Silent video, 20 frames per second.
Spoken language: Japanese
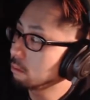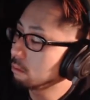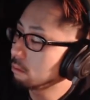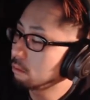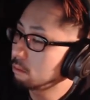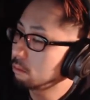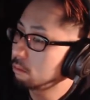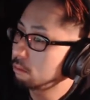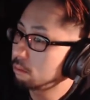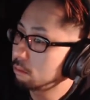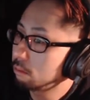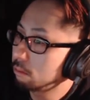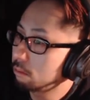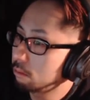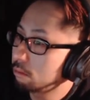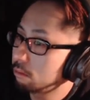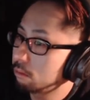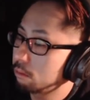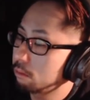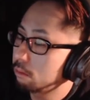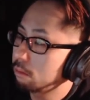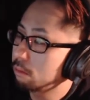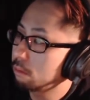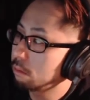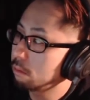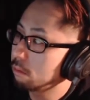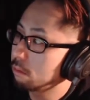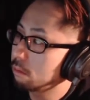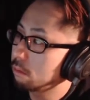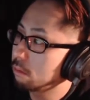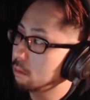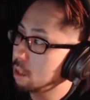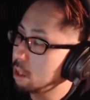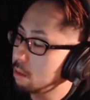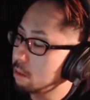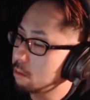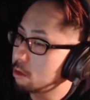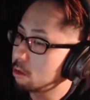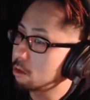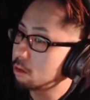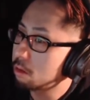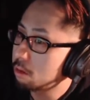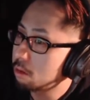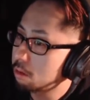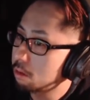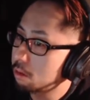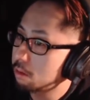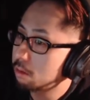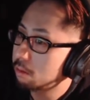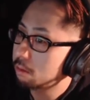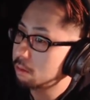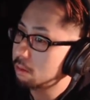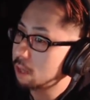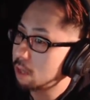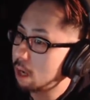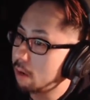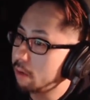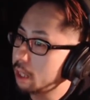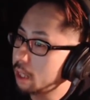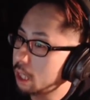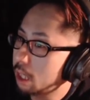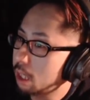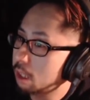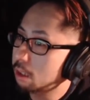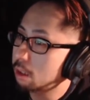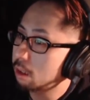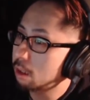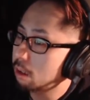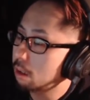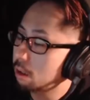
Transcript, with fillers: うーん、でも合わなかった、う